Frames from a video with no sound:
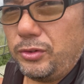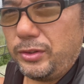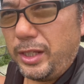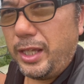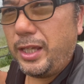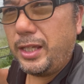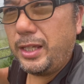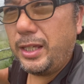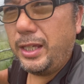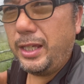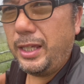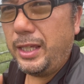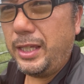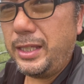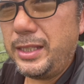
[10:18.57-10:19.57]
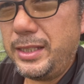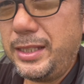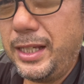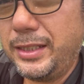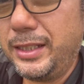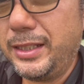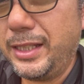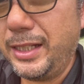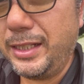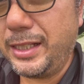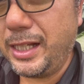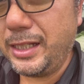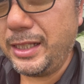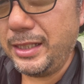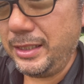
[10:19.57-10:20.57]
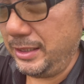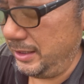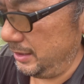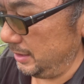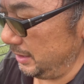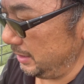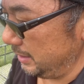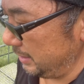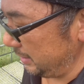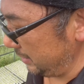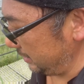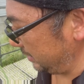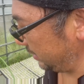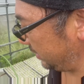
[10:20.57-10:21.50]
うね、えー、日に当てたり影にで